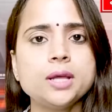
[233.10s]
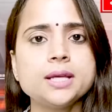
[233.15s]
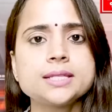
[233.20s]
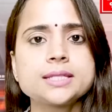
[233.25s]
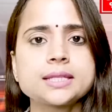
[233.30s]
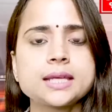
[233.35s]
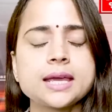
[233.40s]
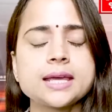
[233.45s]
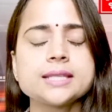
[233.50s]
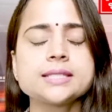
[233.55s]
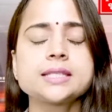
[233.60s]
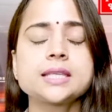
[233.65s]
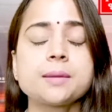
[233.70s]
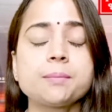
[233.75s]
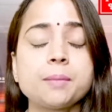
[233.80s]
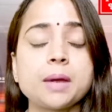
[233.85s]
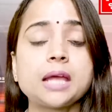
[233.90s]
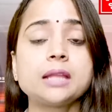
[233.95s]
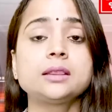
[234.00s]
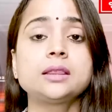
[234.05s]
पुलिस की
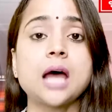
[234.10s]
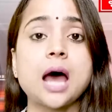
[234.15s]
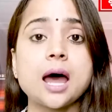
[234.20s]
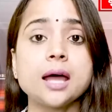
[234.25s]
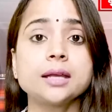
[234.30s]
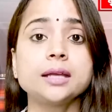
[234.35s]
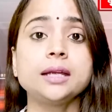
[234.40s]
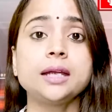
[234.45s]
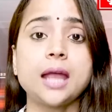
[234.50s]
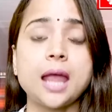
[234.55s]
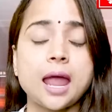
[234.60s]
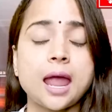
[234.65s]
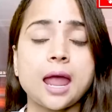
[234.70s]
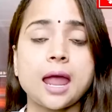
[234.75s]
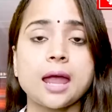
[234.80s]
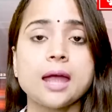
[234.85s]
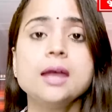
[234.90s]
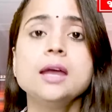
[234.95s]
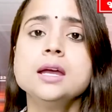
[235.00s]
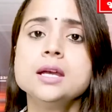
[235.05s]
जिम्मेदारी है